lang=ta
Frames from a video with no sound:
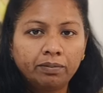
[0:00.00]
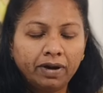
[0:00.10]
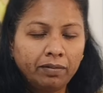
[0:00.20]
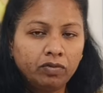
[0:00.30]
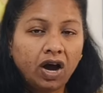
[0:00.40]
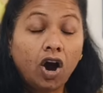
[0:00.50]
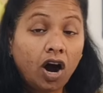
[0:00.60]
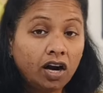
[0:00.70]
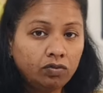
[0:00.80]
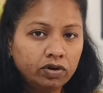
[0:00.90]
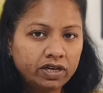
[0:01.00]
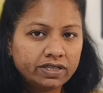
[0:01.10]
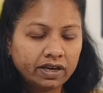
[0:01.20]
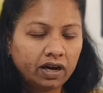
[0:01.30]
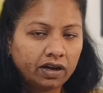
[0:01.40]
மேம் ஹார்ட்
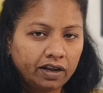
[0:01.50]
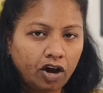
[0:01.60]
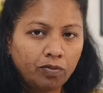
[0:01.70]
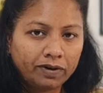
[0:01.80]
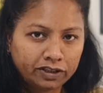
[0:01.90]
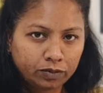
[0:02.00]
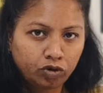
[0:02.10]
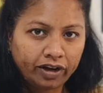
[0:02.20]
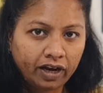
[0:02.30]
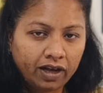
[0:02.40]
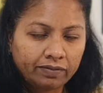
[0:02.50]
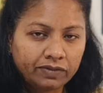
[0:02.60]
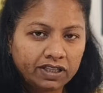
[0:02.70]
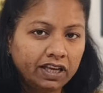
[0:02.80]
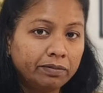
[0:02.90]
வேர்ட்ஸ் என்னால் ஞாபகப்படுத்த முடியல
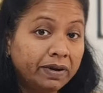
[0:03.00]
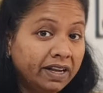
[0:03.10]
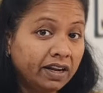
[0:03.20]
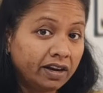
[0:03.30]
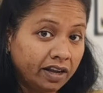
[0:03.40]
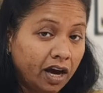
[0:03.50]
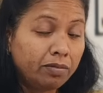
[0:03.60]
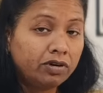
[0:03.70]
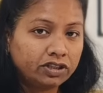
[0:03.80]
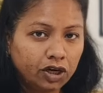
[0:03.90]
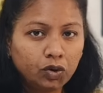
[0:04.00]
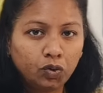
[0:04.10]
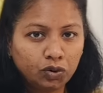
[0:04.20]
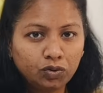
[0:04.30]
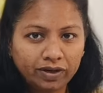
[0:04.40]
அதை எப்படி நான் ஞாபகத்தில்
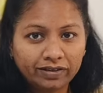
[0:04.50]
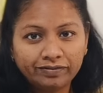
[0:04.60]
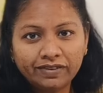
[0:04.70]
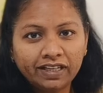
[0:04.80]
கொண்டு வரது